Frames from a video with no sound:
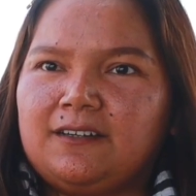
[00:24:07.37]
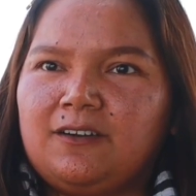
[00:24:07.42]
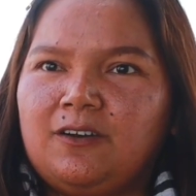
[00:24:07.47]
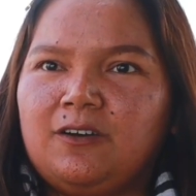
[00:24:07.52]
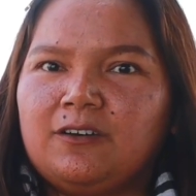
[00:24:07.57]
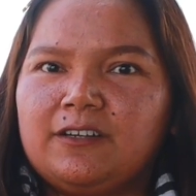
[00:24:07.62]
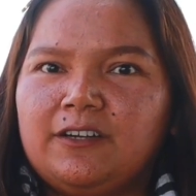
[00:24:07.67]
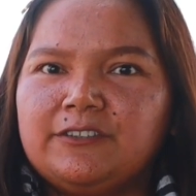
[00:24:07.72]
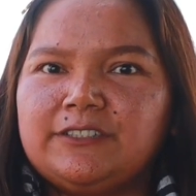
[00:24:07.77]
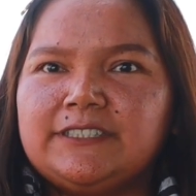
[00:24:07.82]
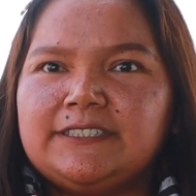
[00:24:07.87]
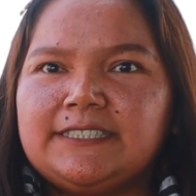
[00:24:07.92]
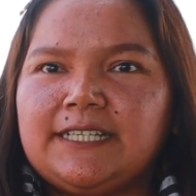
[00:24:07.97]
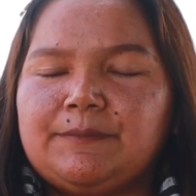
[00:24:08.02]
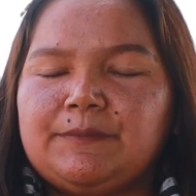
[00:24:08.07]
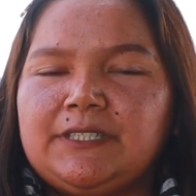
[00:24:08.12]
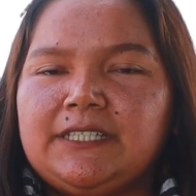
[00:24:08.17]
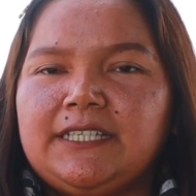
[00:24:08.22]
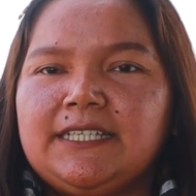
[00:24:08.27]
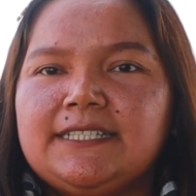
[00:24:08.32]
ของเราจะจั
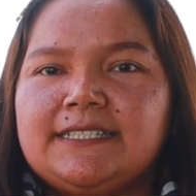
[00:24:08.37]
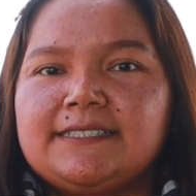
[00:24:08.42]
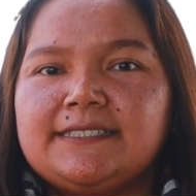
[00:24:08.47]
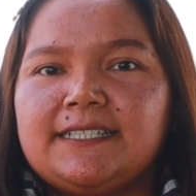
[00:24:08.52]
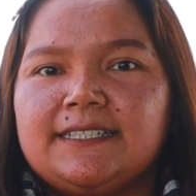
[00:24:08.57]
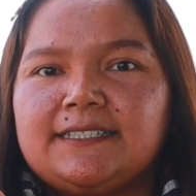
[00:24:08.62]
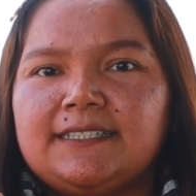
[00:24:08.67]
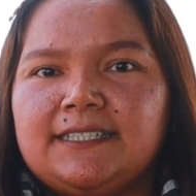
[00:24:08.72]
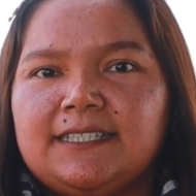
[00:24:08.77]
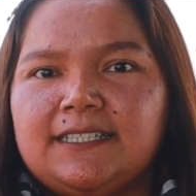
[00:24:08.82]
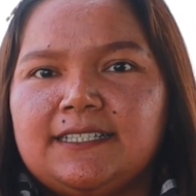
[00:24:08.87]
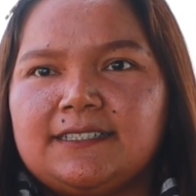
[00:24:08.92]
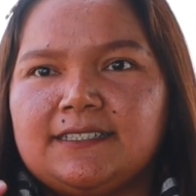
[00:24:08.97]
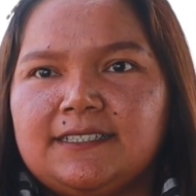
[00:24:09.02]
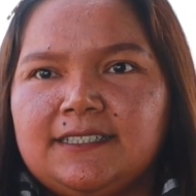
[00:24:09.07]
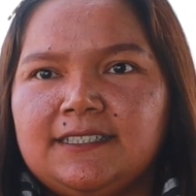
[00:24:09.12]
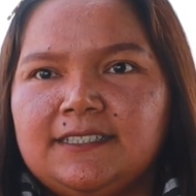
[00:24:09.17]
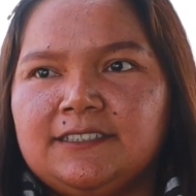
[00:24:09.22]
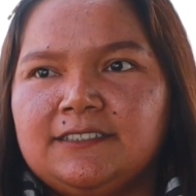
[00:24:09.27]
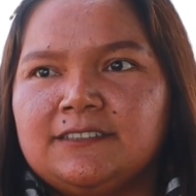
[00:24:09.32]
บที่7ขีด
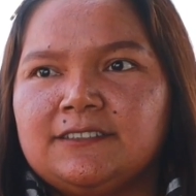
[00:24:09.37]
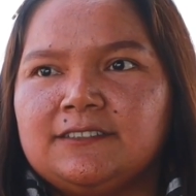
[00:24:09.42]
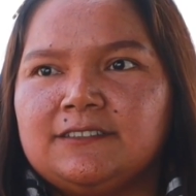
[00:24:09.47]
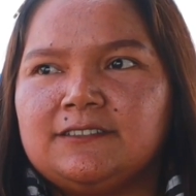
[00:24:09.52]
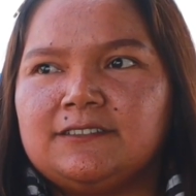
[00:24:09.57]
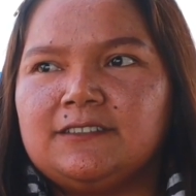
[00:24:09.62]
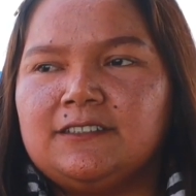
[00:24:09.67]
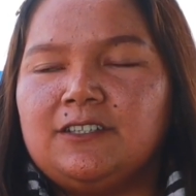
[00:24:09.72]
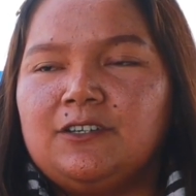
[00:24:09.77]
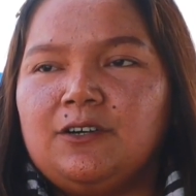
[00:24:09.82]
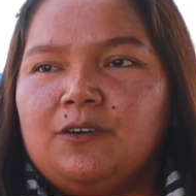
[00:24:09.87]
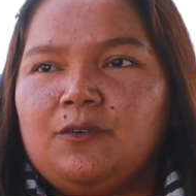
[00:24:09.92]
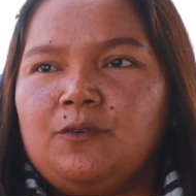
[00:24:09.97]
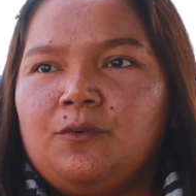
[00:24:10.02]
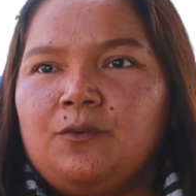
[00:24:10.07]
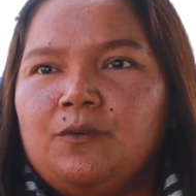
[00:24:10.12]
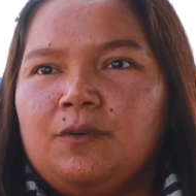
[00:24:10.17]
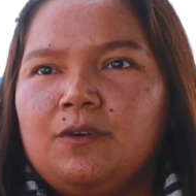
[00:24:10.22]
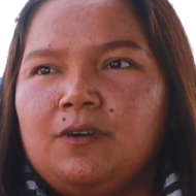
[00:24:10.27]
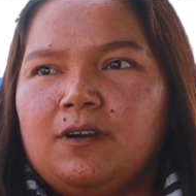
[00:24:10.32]
ขึ้น
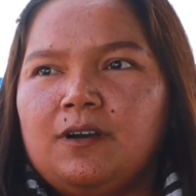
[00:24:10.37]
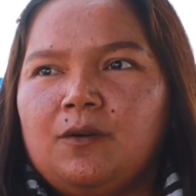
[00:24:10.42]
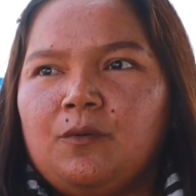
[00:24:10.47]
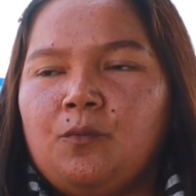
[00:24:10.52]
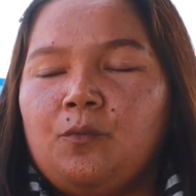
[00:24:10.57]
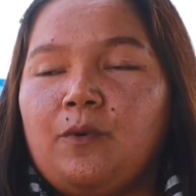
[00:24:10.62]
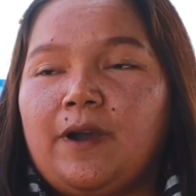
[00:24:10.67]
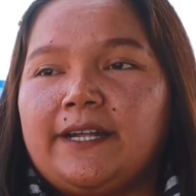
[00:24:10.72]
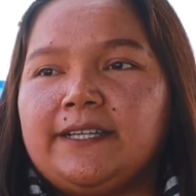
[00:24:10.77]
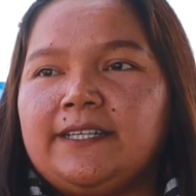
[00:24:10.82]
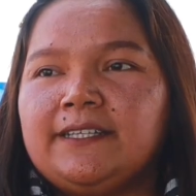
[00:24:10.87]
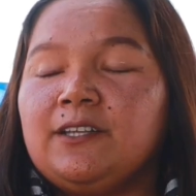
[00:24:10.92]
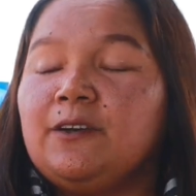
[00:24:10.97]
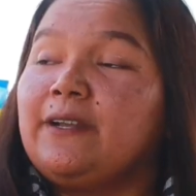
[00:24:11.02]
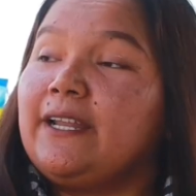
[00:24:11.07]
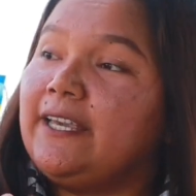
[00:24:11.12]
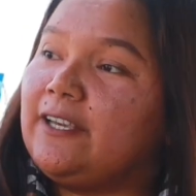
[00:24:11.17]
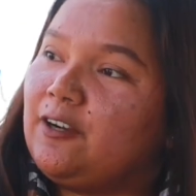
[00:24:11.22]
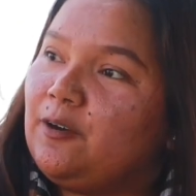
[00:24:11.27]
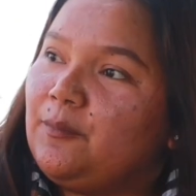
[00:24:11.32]
หัวนี่
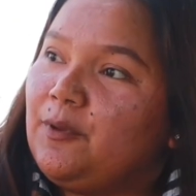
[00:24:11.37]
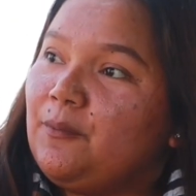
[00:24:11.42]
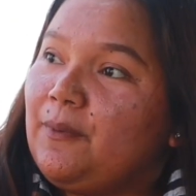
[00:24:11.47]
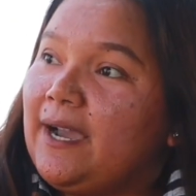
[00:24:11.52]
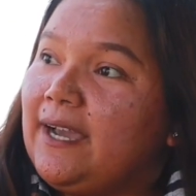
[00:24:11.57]
เท่าไหร่ก็ไม่